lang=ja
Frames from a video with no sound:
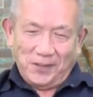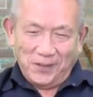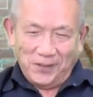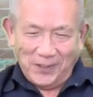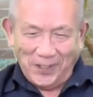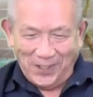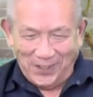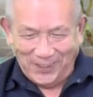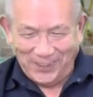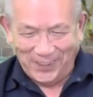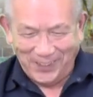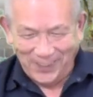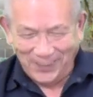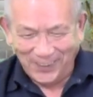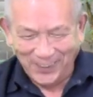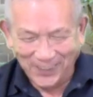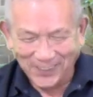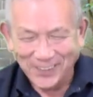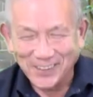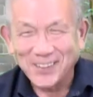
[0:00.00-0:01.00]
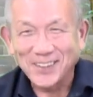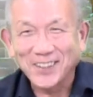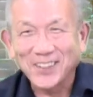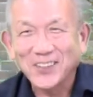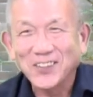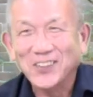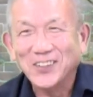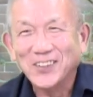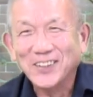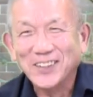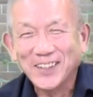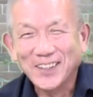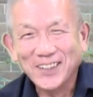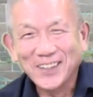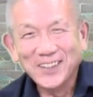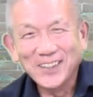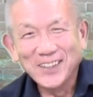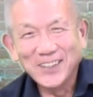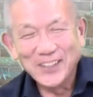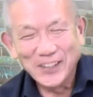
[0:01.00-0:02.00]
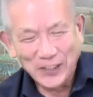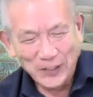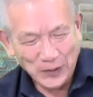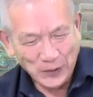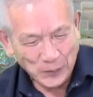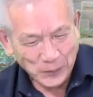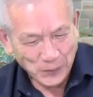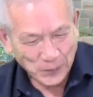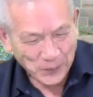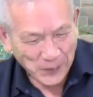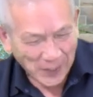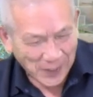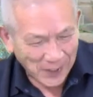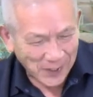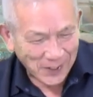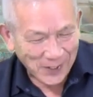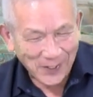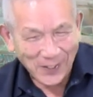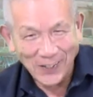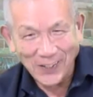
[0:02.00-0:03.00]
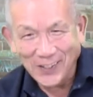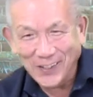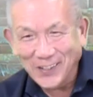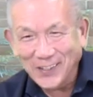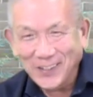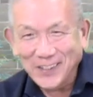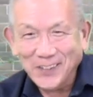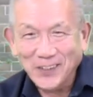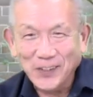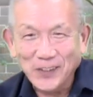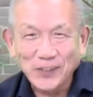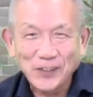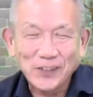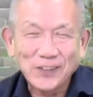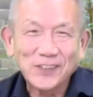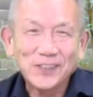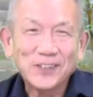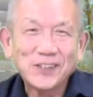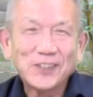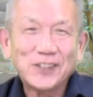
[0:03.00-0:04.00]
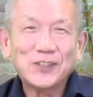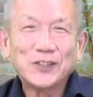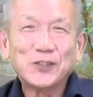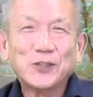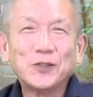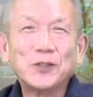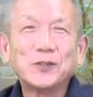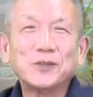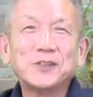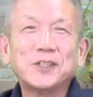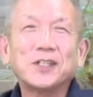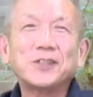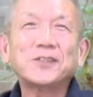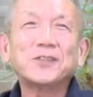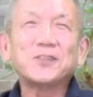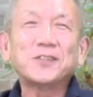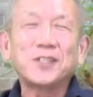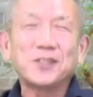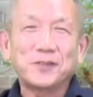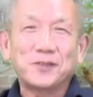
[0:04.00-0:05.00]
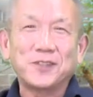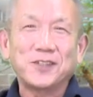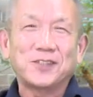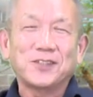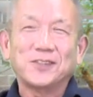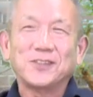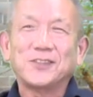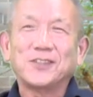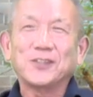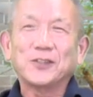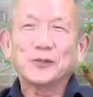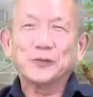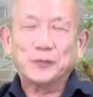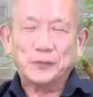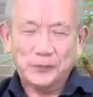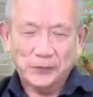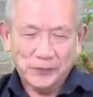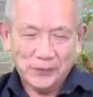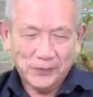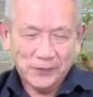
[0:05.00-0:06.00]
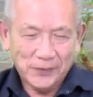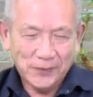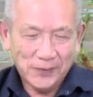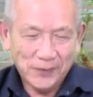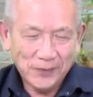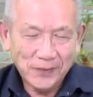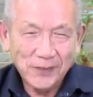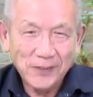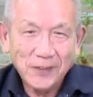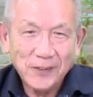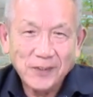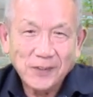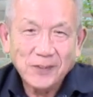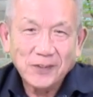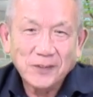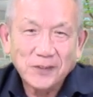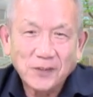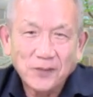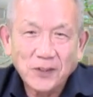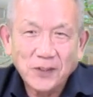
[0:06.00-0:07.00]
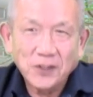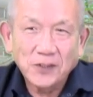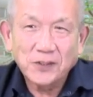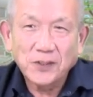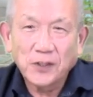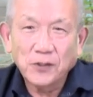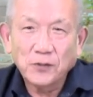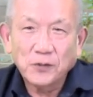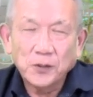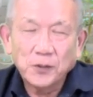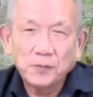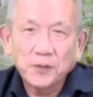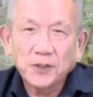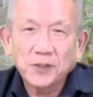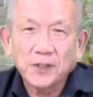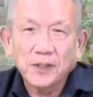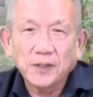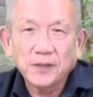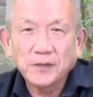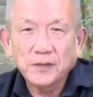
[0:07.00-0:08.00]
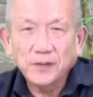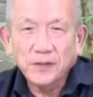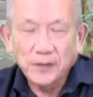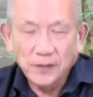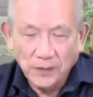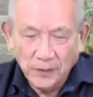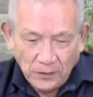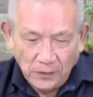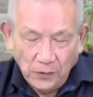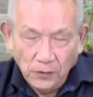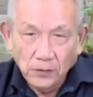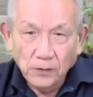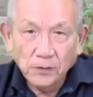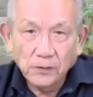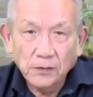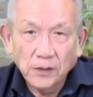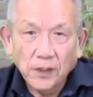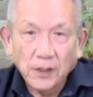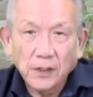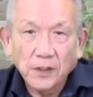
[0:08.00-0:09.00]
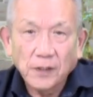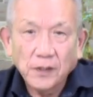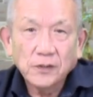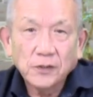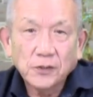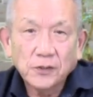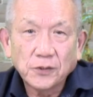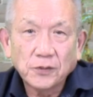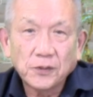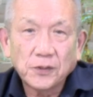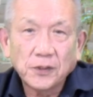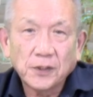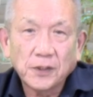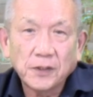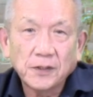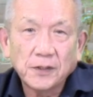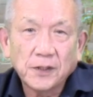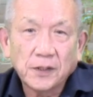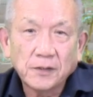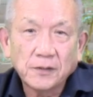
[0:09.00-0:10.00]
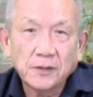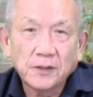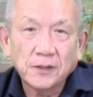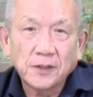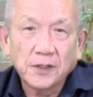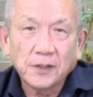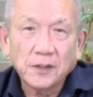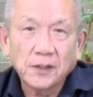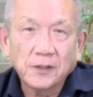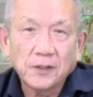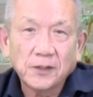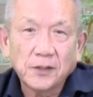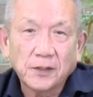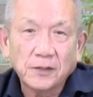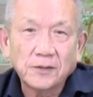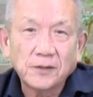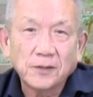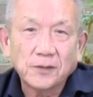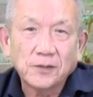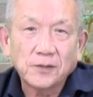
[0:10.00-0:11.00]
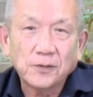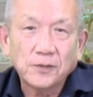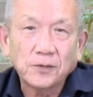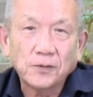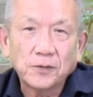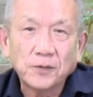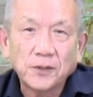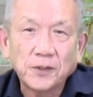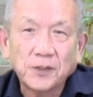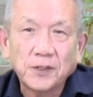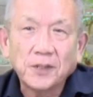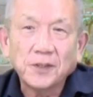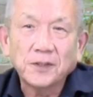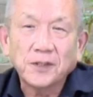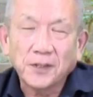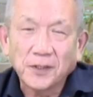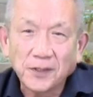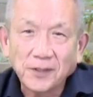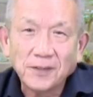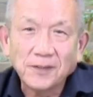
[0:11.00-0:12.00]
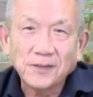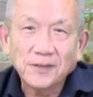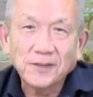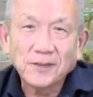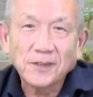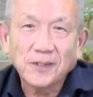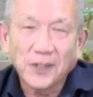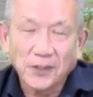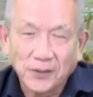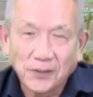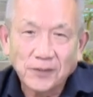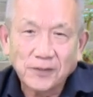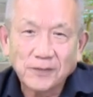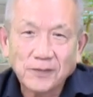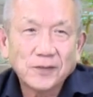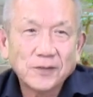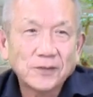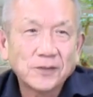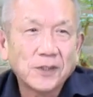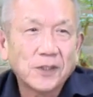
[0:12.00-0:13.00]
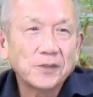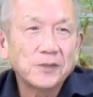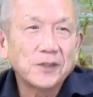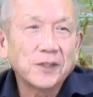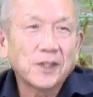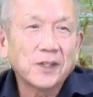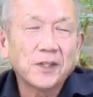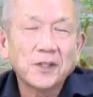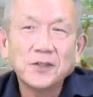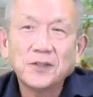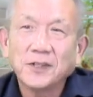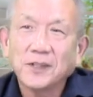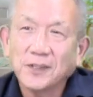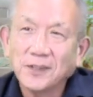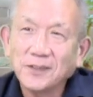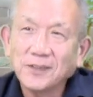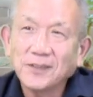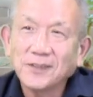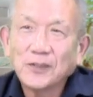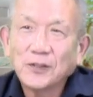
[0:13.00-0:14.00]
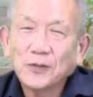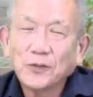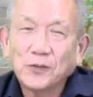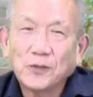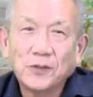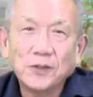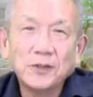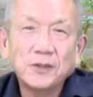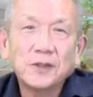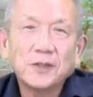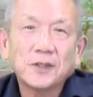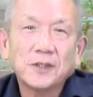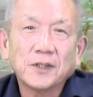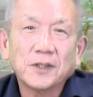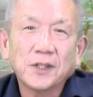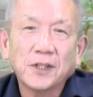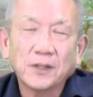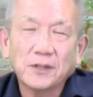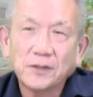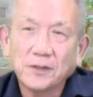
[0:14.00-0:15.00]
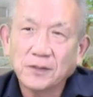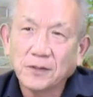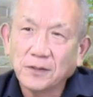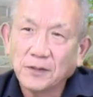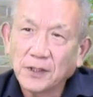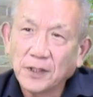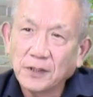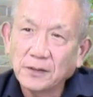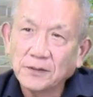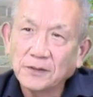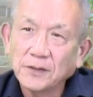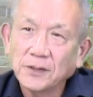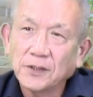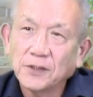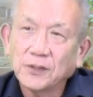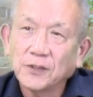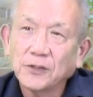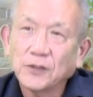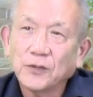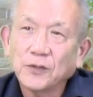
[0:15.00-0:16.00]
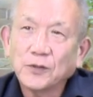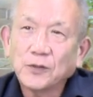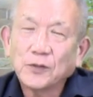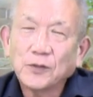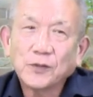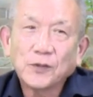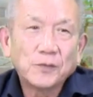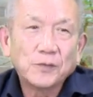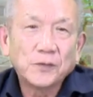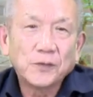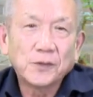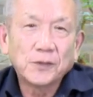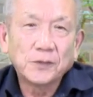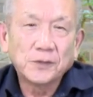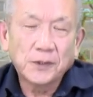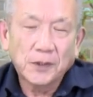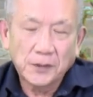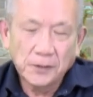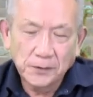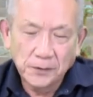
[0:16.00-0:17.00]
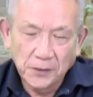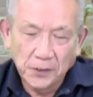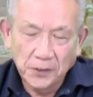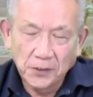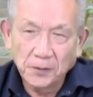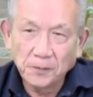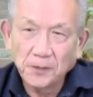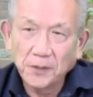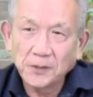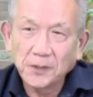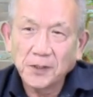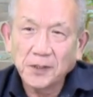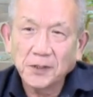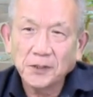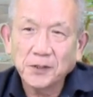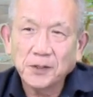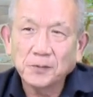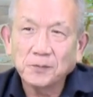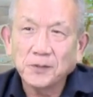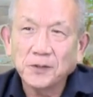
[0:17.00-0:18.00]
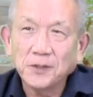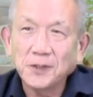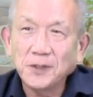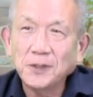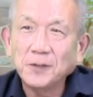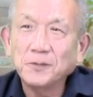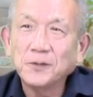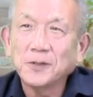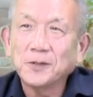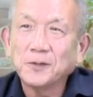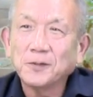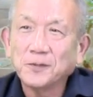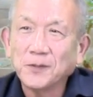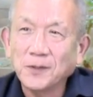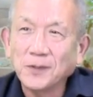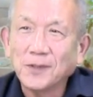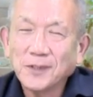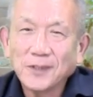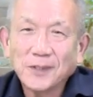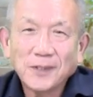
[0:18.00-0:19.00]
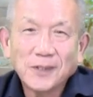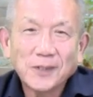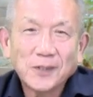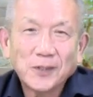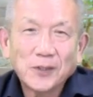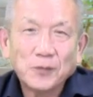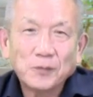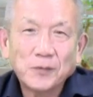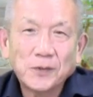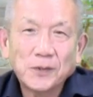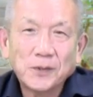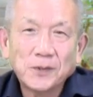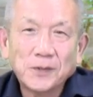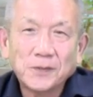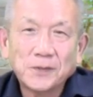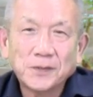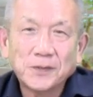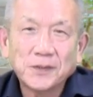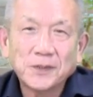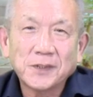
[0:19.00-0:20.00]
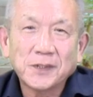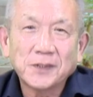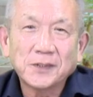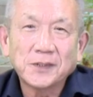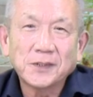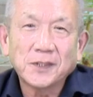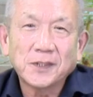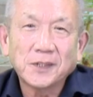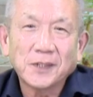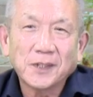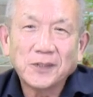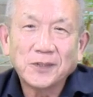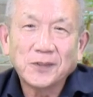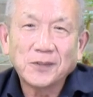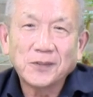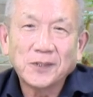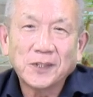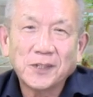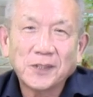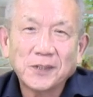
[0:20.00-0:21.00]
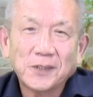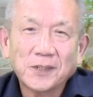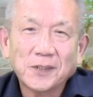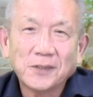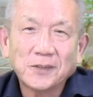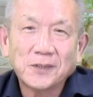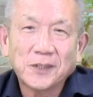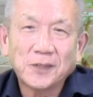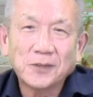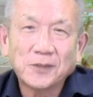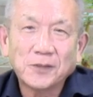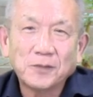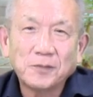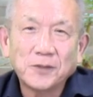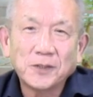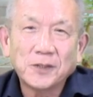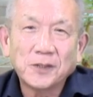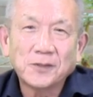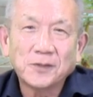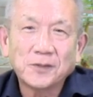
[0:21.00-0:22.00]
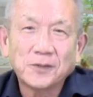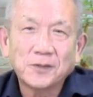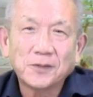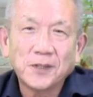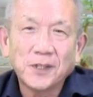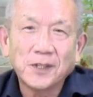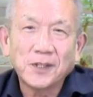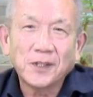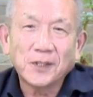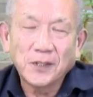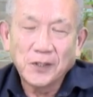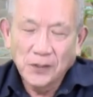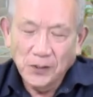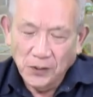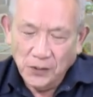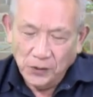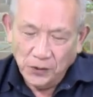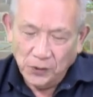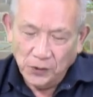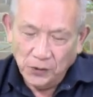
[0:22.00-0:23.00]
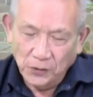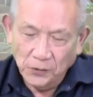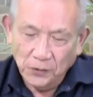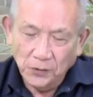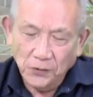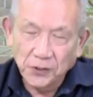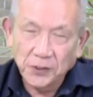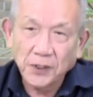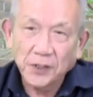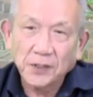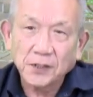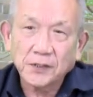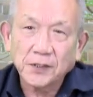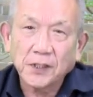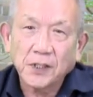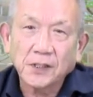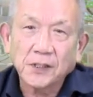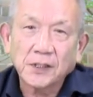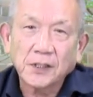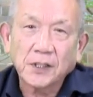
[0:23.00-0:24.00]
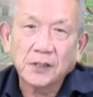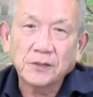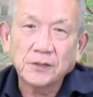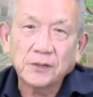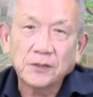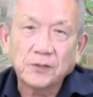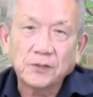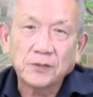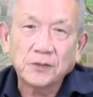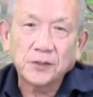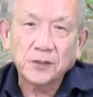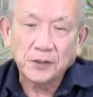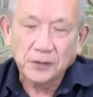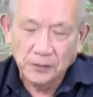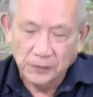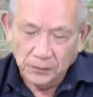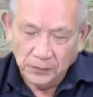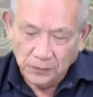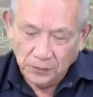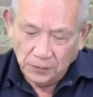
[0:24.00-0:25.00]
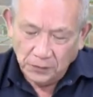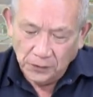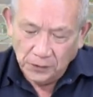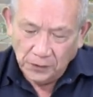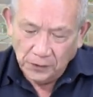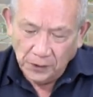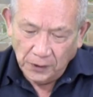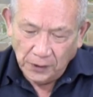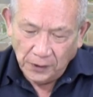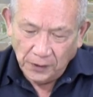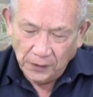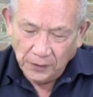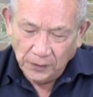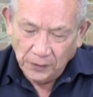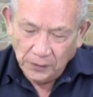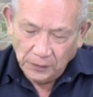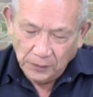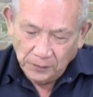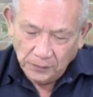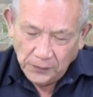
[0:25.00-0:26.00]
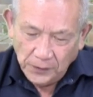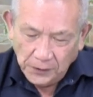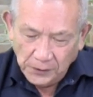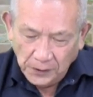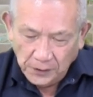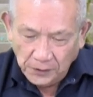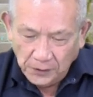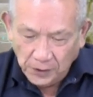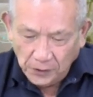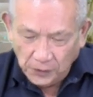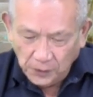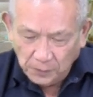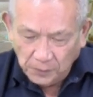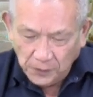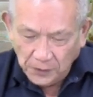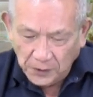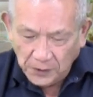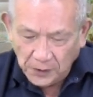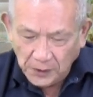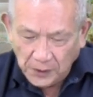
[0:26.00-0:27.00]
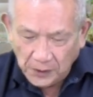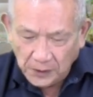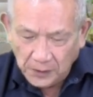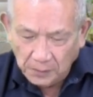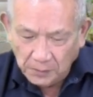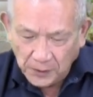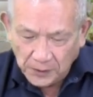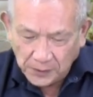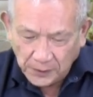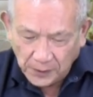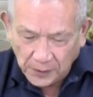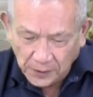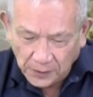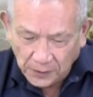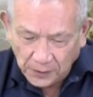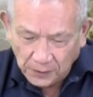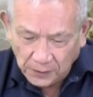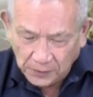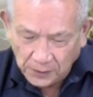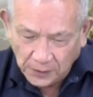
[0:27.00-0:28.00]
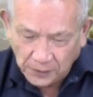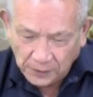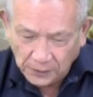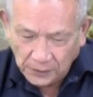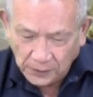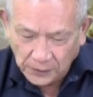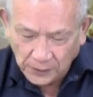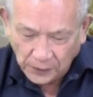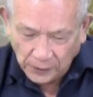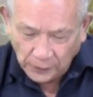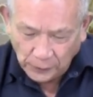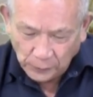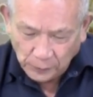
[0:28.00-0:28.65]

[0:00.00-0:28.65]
て聞いたんですけどまあそのグラフの説明するんですよ。私最後に言いました日本は少子化になる時代が来てるとそういうことを言いたいんだよねはいグラフいらないんじゃないこういうのはね結構あるんですよもうグラフで示さなくてもいいものももう複雑な表計算グラフを見せることで仕事した錯覚に陥るこういったプレゼンテーションも嫌われますから気をつけてください